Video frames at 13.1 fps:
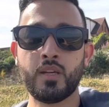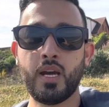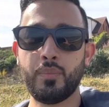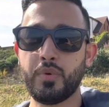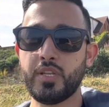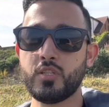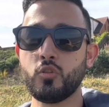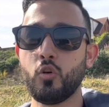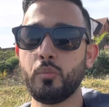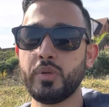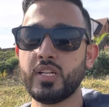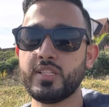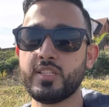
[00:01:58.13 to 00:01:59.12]
अपने जो
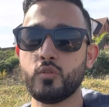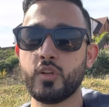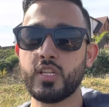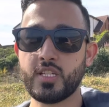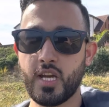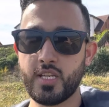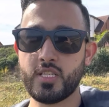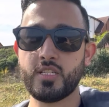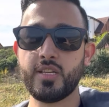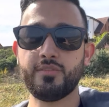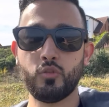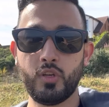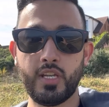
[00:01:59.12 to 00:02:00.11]
नॉमिनल से उनके चार्जेस
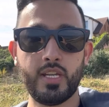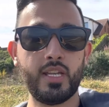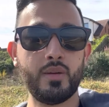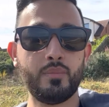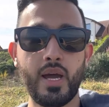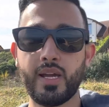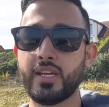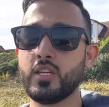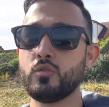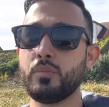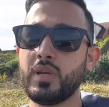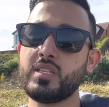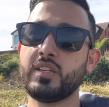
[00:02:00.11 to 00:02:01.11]
हैं वो लेने हैं बाकी
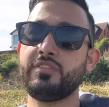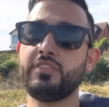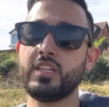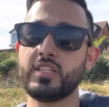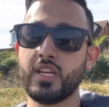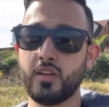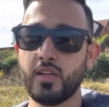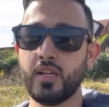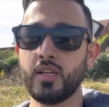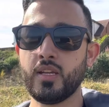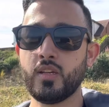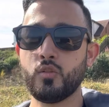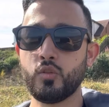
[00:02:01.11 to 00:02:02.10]
जो मेजर फ़ीस है
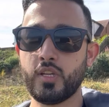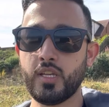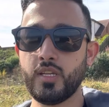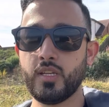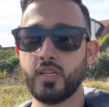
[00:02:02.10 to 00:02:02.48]
उनकी